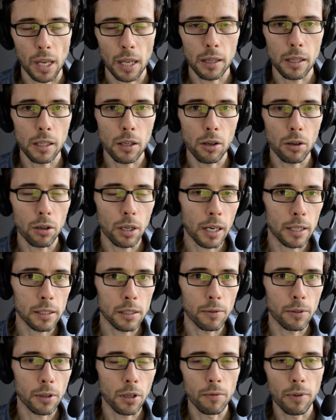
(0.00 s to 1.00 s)
Ja tylko
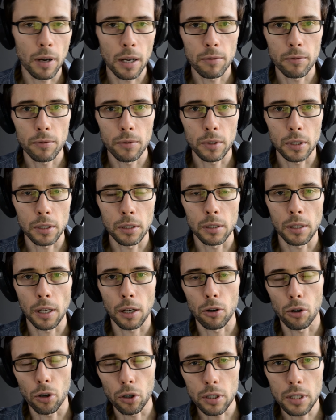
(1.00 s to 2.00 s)
klasyfikowałem e,
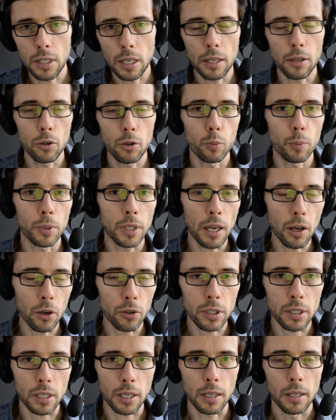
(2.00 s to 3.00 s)
jako ostre lub
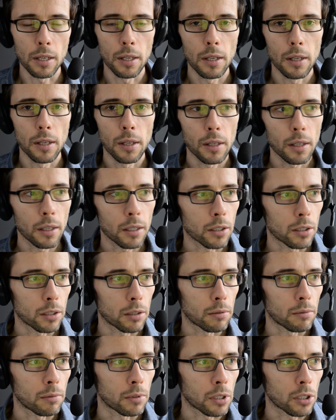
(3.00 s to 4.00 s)
nieostre. E,
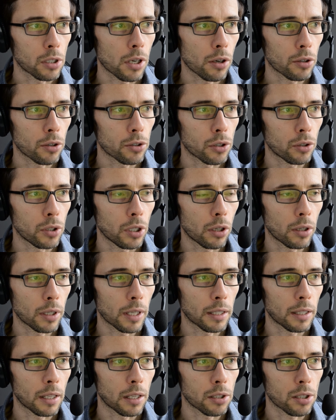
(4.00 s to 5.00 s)
jeżeli chodzi o
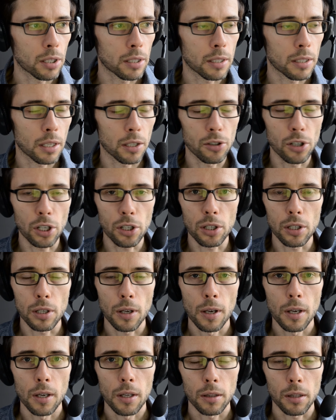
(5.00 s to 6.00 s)
Nikona D610,
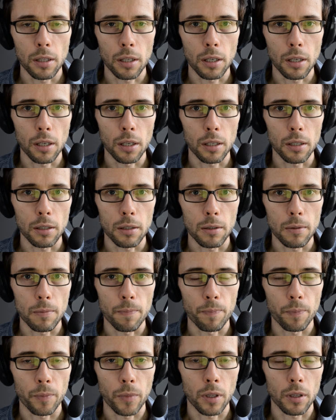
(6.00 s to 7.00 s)
tych e,
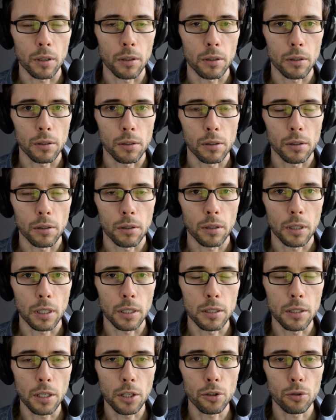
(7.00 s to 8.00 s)

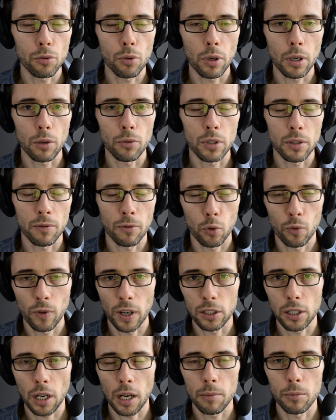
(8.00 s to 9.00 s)
tych zdjęć, które
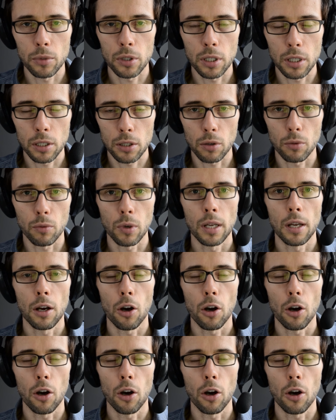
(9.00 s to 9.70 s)
uważałem, że są